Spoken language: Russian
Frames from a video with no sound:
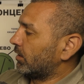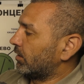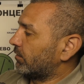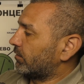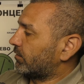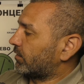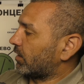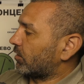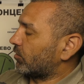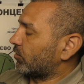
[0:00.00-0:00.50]

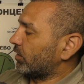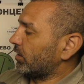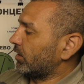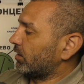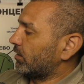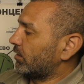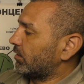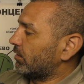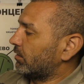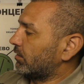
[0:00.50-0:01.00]
второй
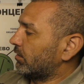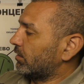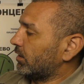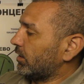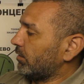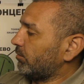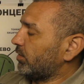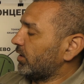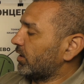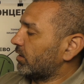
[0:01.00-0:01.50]
и
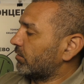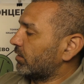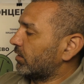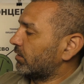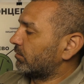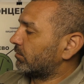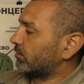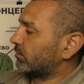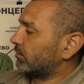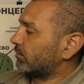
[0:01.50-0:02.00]
первый.
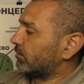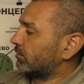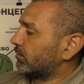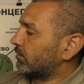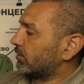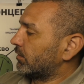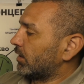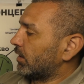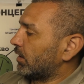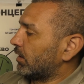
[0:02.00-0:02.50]

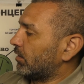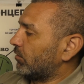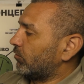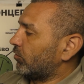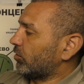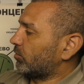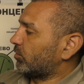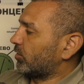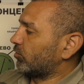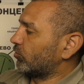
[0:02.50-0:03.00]

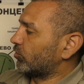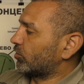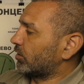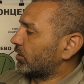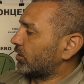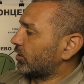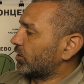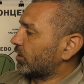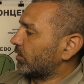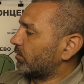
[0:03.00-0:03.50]
Вот мне нужен
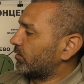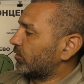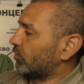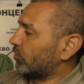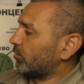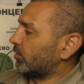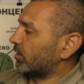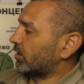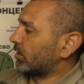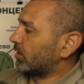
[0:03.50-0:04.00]
режим
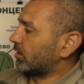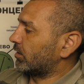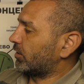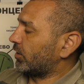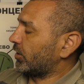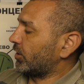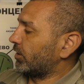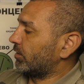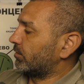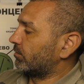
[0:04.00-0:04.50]
номер
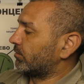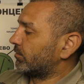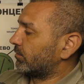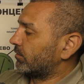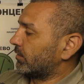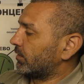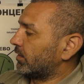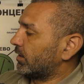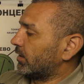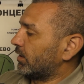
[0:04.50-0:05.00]
три.
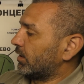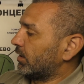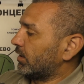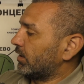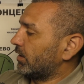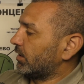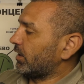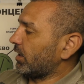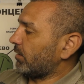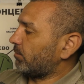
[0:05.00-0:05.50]

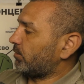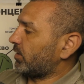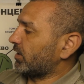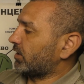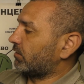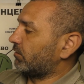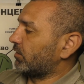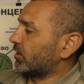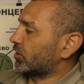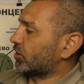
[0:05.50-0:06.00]
Я
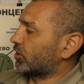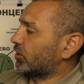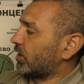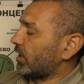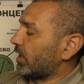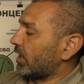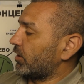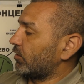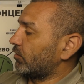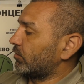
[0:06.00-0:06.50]

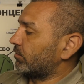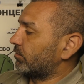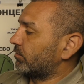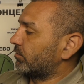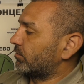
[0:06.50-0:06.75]
подтверждаю